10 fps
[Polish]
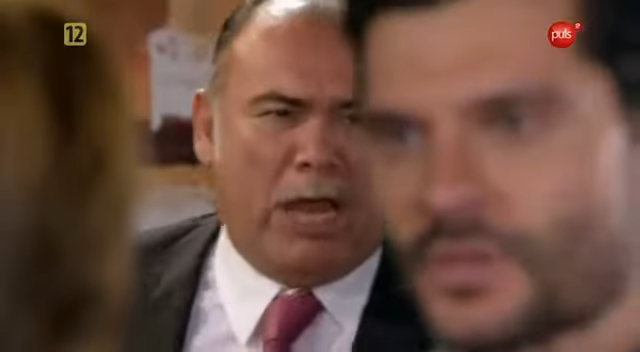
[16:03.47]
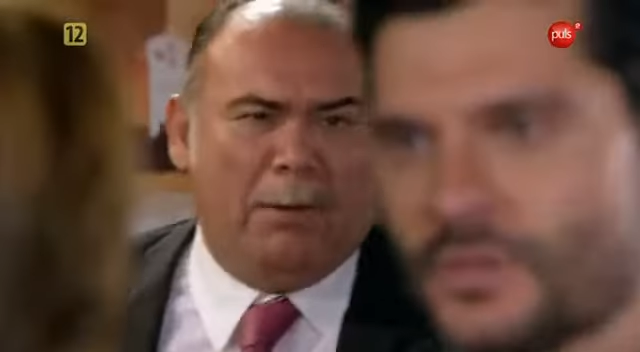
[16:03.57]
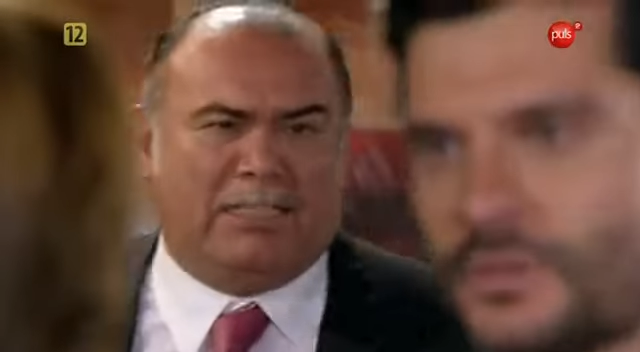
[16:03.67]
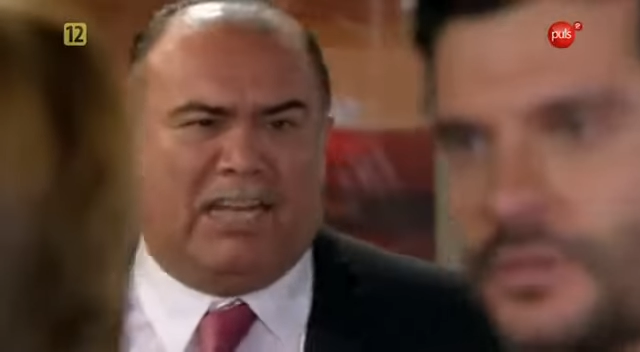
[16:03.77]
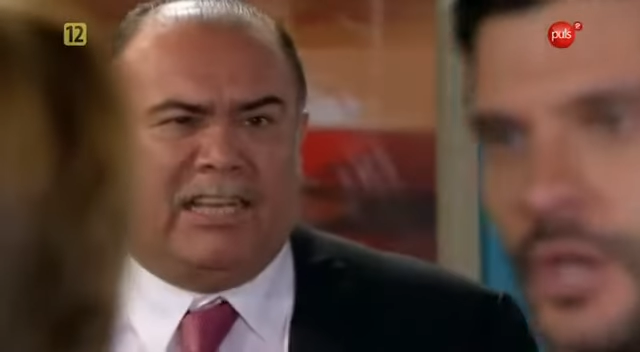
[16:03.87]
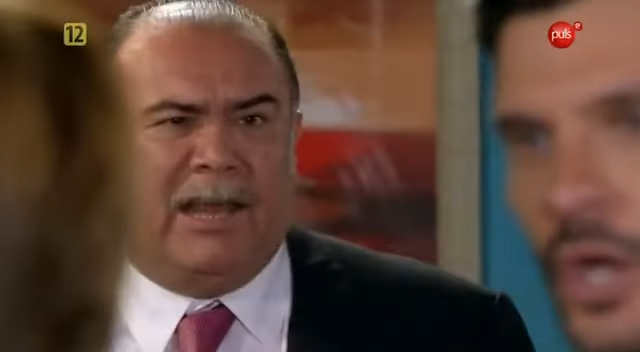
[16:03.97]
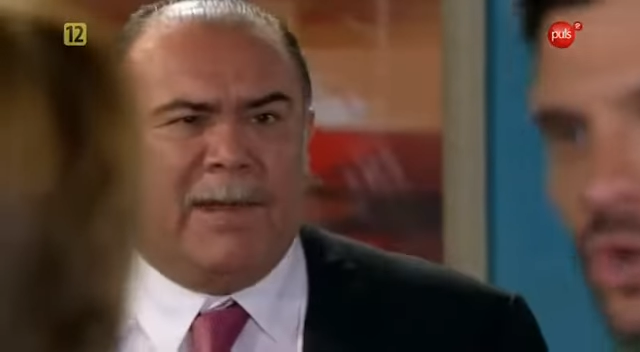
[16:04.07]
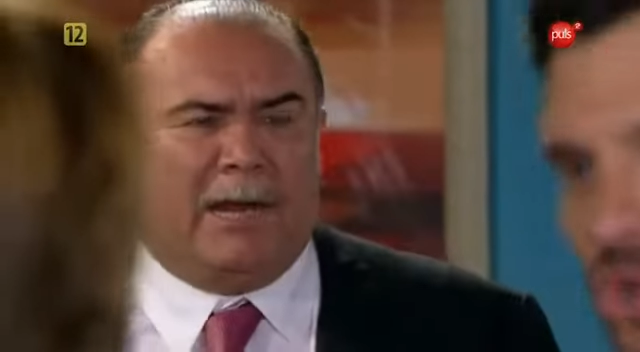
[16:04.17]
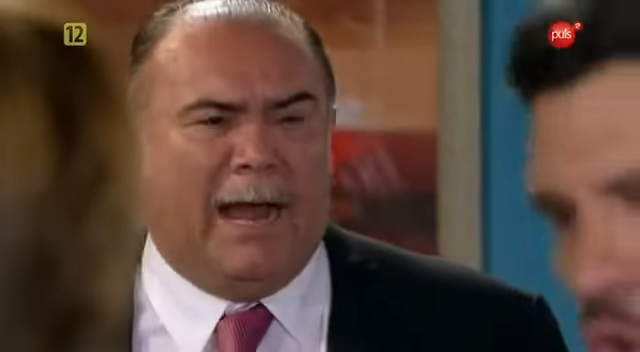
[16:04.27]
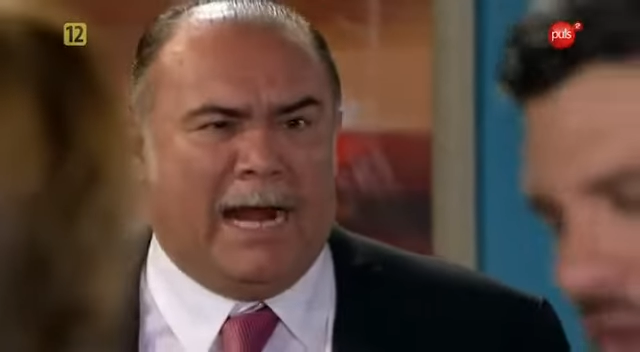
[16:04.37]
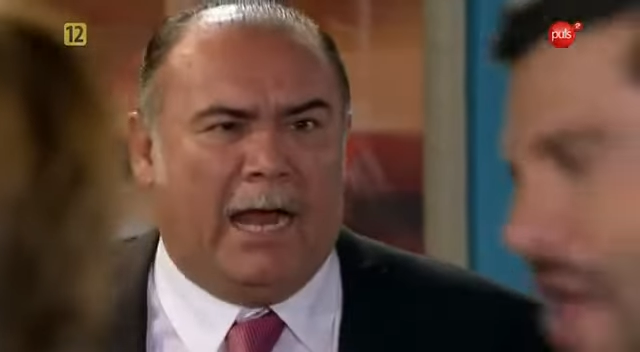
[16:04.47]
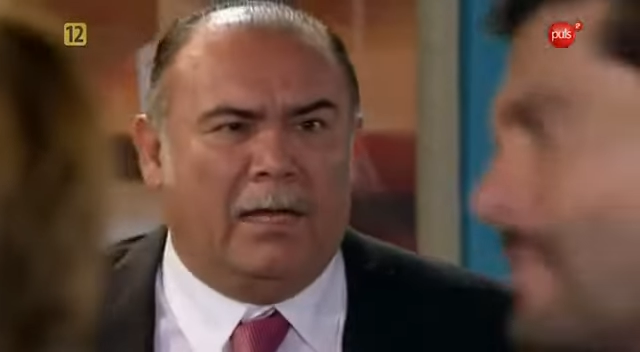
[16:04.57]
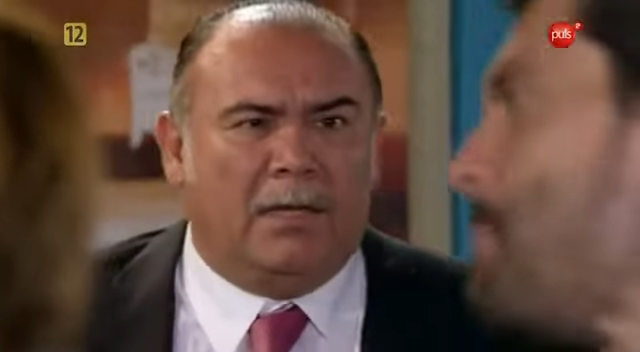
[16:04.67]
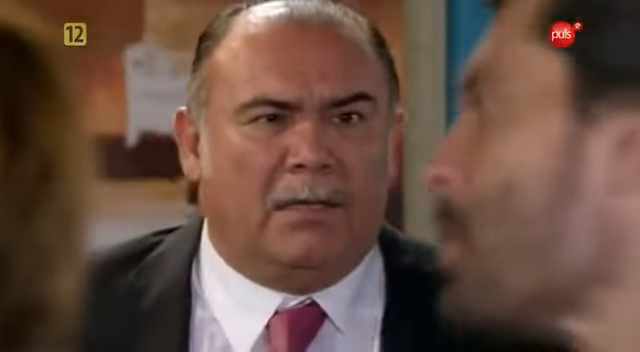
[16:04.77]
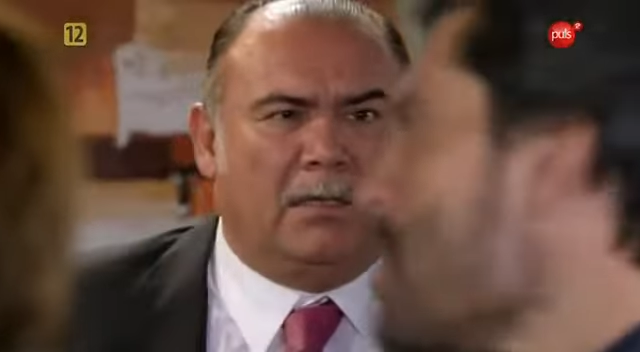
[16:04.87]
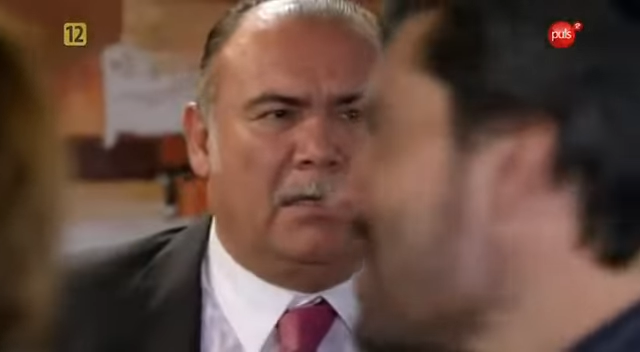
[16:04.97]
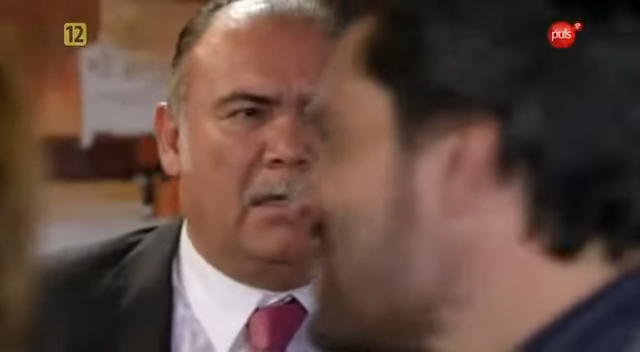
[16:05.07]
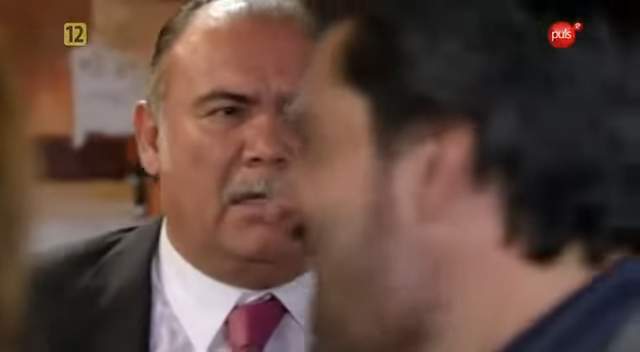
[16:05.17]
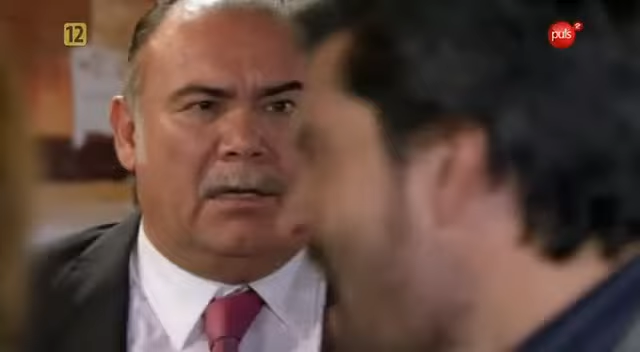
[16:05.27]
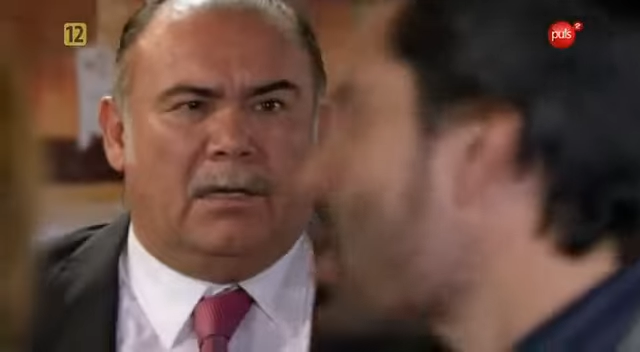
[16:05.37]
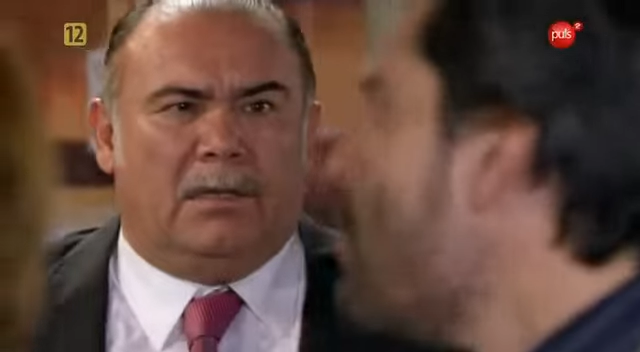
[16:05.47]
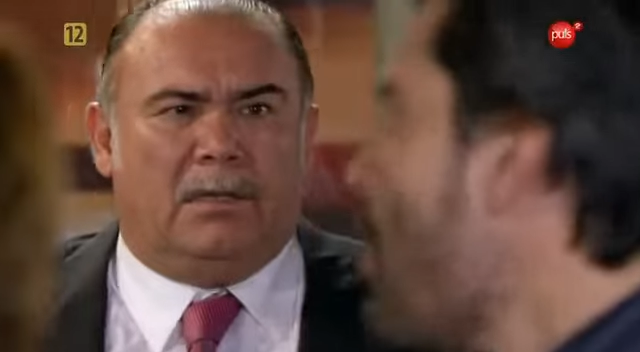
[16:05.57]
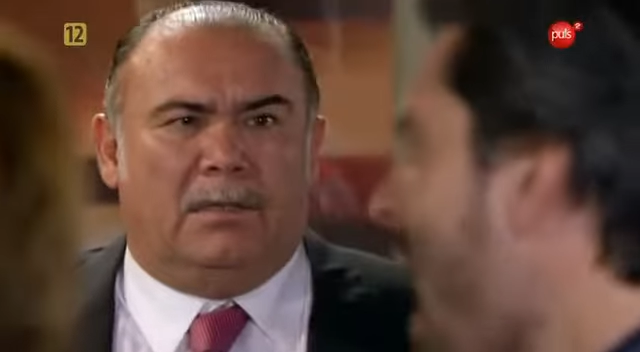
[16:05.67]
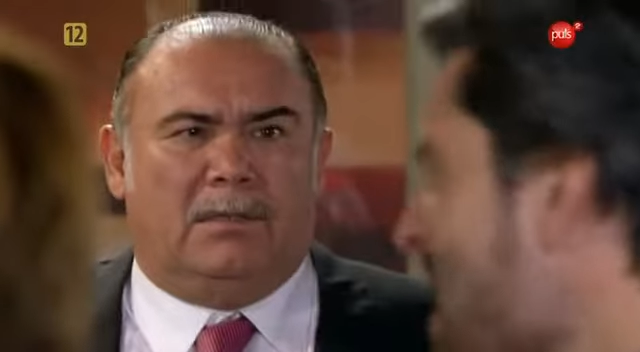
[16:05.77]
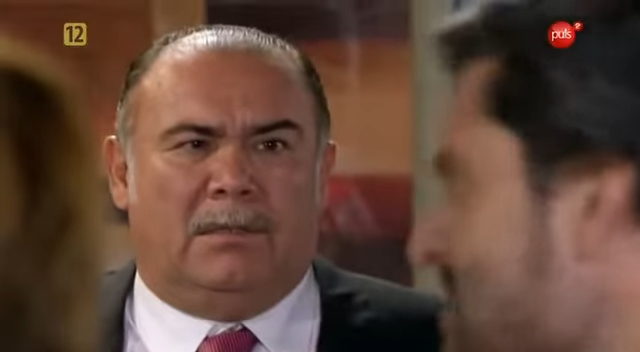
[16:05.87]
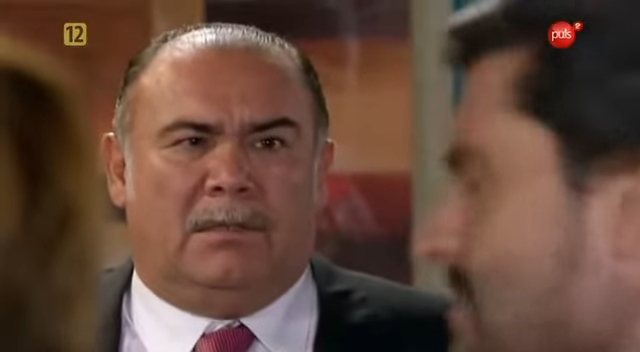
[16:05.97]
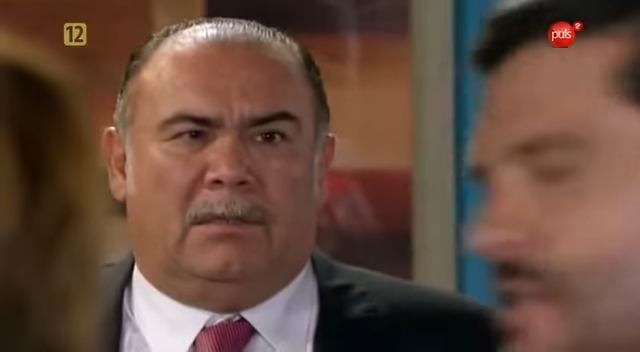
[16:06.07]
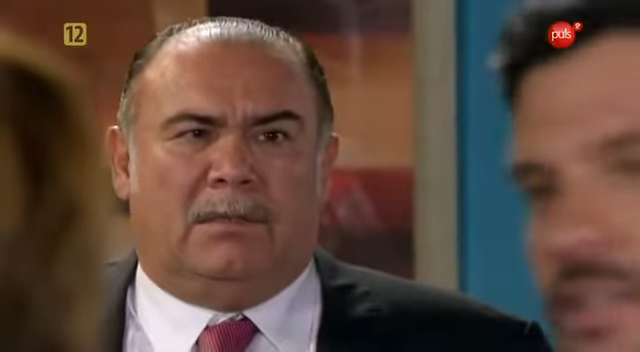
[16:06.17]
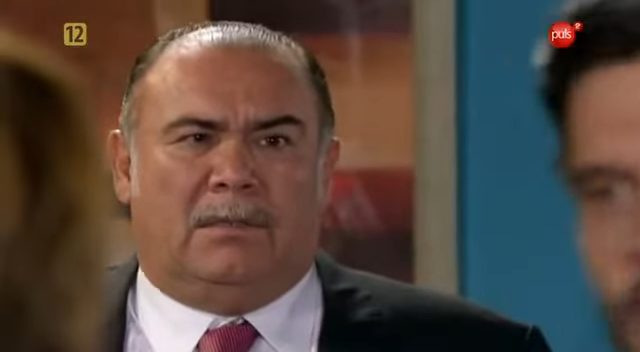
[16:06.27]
Zabraniam ci tak mówić. Niczego mi nie zabronisz.